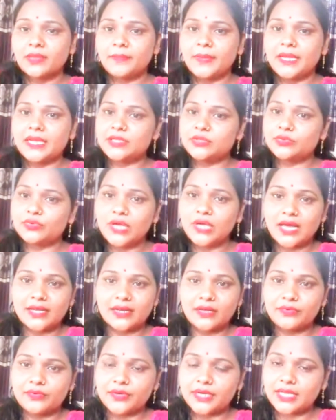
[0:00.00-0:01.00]
पहले तो
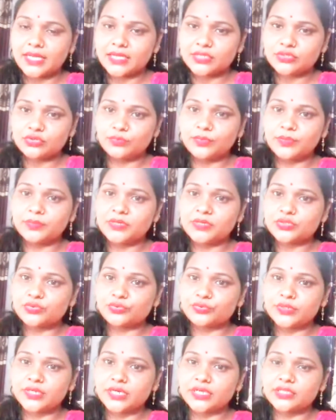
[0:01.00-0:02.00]
खाना वगैरह जो भी मैं
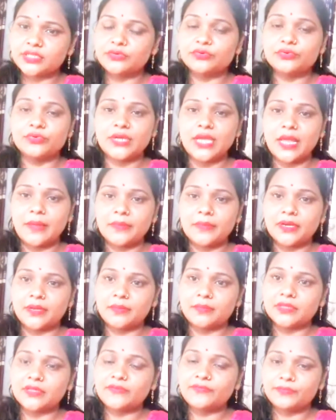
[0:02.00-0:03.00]
शूट करती हूँ तो कैमरा
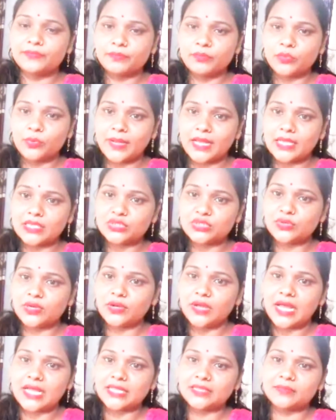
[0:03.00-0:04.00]
मतलब मोबाइल जो है
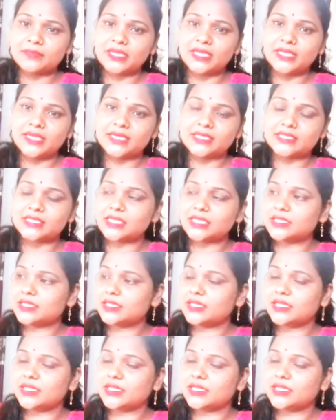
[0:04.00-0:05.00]
हाथ में लेके चलती
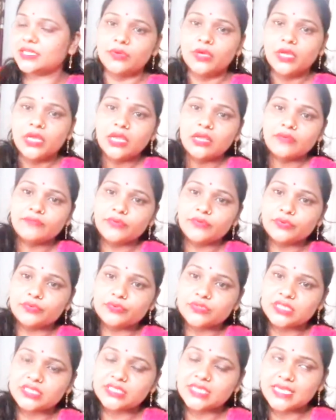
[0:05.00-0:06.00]
रहती हूँ फिर
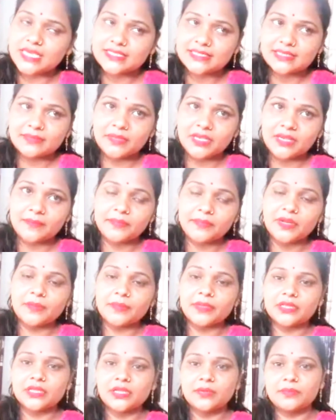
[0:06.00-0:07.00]
उसे जैसे मैं अपना
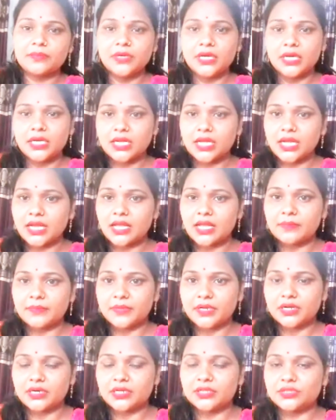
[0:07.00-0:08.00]
मतलब घर का काम
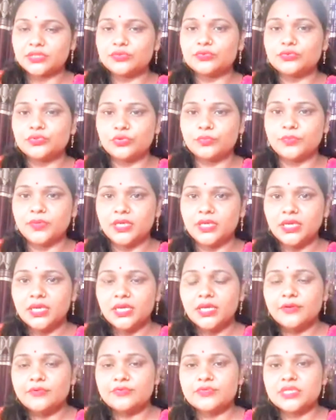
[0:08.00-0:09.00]
कर लेती हूँ जो भी
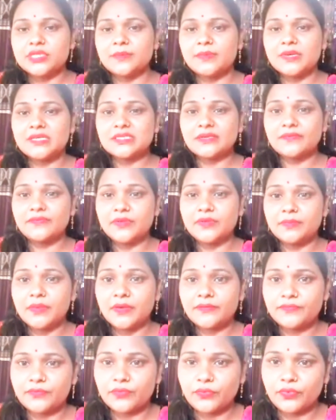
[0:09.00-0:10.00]
उसके बाद से फिर मैं
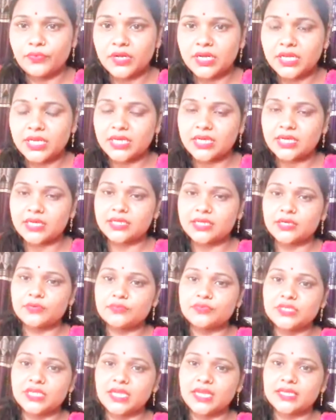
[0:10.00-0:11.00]
फ़ोन ले करके
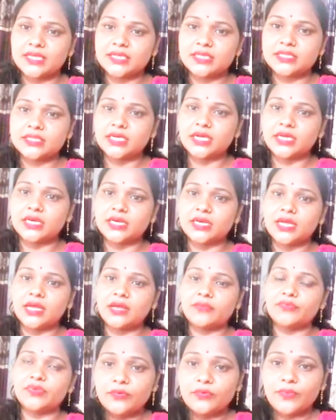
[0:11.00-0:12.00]
उसे एडिट करना
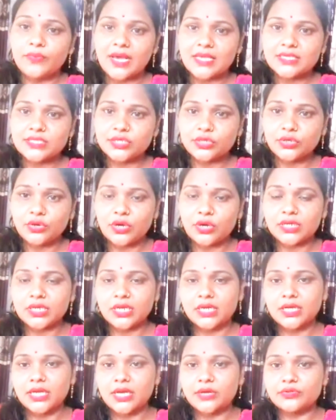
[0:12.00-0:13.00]
वॉइस रिकॉर्ड
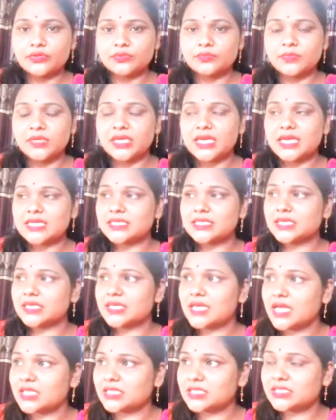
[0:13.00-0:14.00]
करना उसमें कैसे
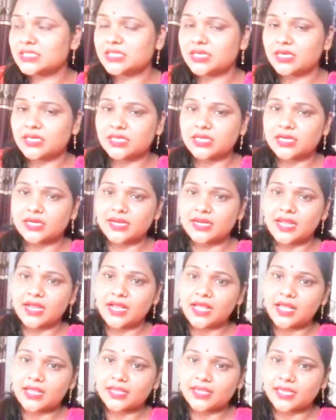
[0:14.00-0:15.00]
क्या चीज़ कट करना है
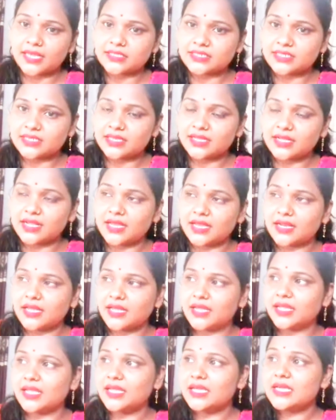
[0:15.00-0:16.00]
कहाँ क्या चीज़ लगाना
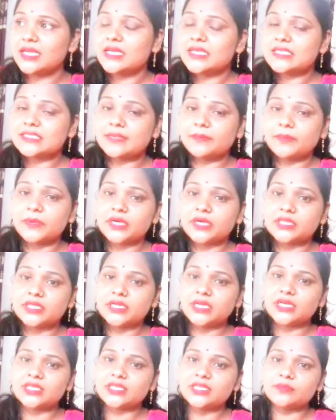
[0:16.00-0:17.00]
है सब करते
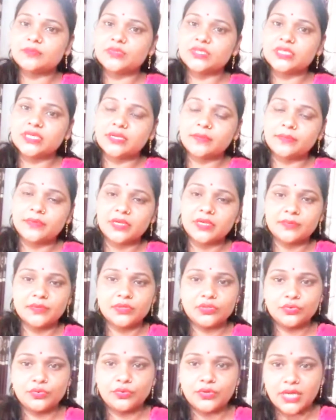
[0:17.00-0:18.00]
करते मुझे कभी कभी
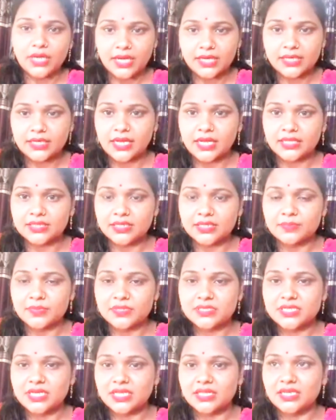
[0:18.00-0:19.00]
दो ढाई रात के
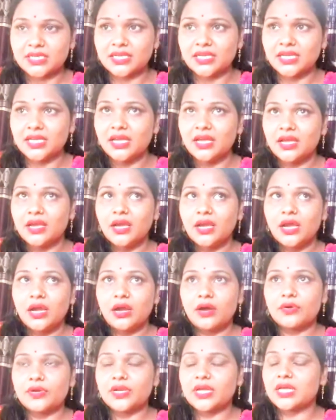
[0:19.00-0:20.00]
बज जाते हैं
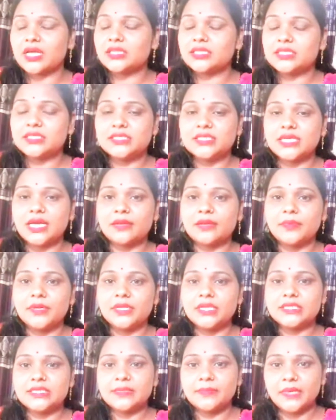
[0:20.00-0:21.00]
और आज हाँ, तीन चार
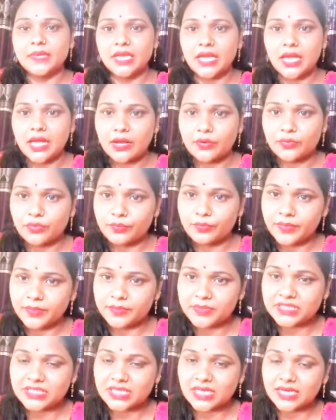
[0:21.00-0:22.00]
महीने से मेरी आँखों में
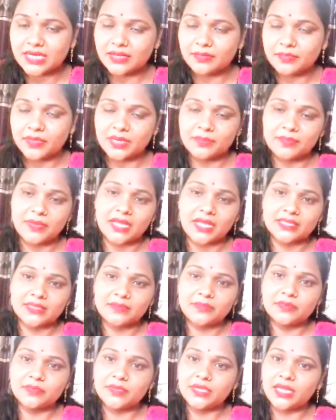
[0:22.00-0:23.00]
भी जलन है मेरे माथे
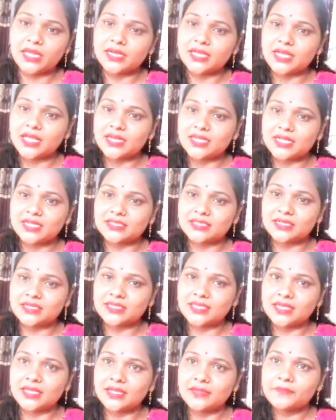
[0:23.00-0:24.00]
में भी हल्का हल्का दर्द
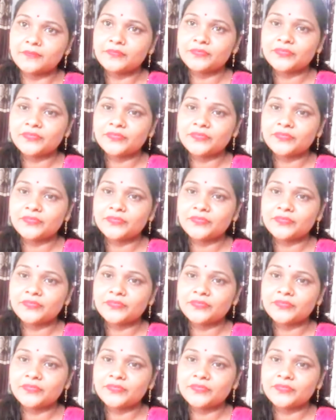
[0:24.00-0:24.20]
है